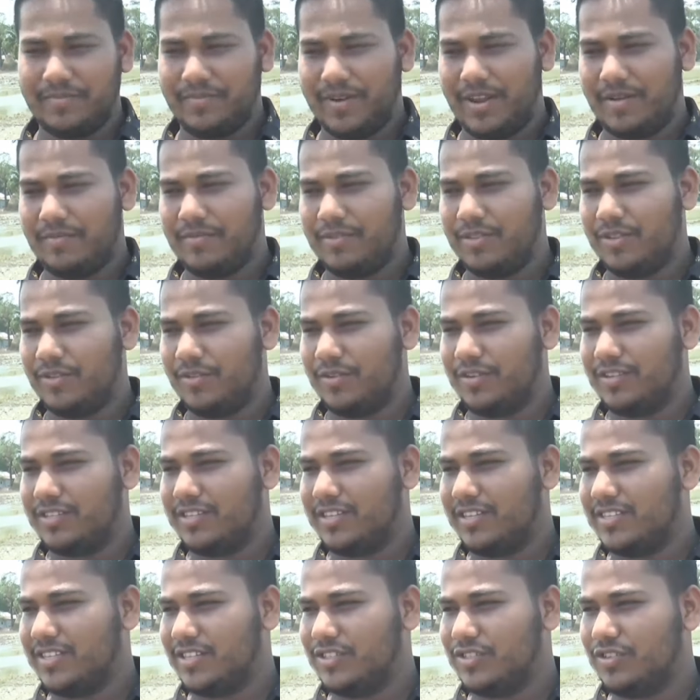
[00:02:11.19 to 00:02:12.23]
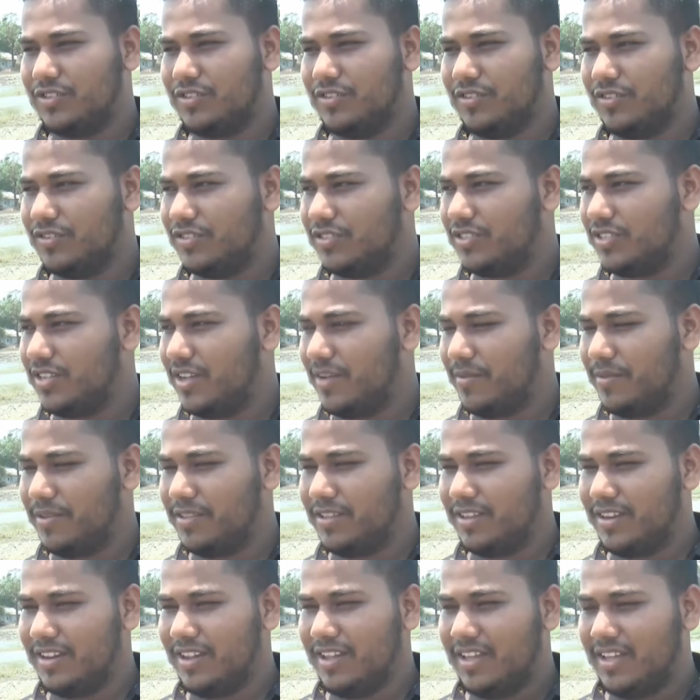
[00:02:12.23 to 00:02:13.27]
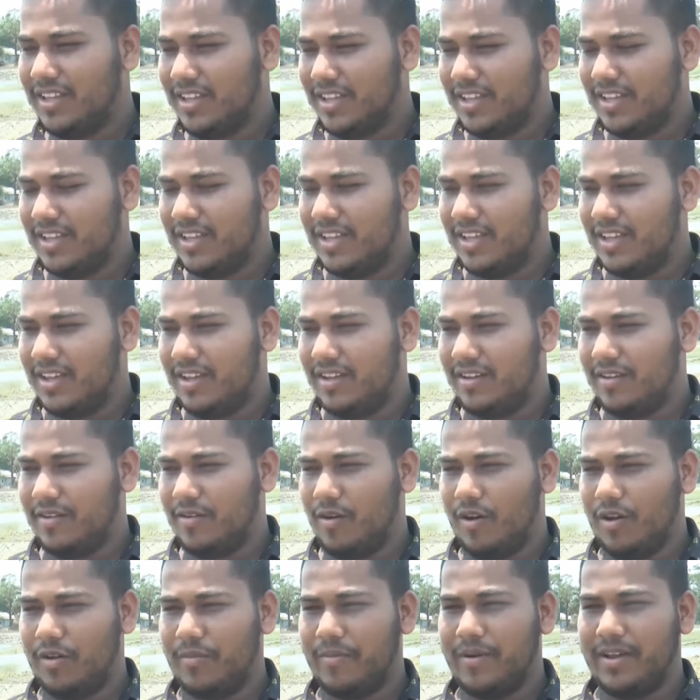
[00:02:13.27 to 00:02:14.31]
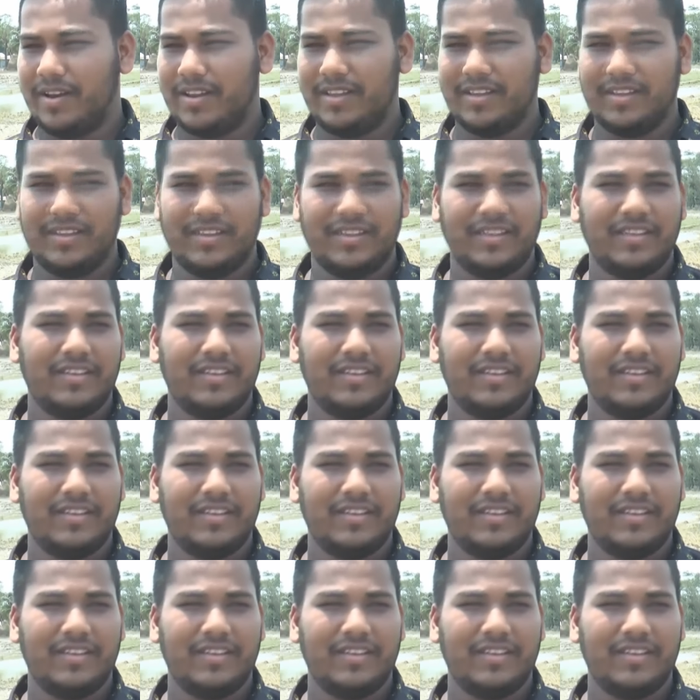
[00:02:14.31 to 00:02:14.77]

প্লাবিত হয়ে যায় যার জন্য হচ্ছে আমাদের ঘর বাড়ি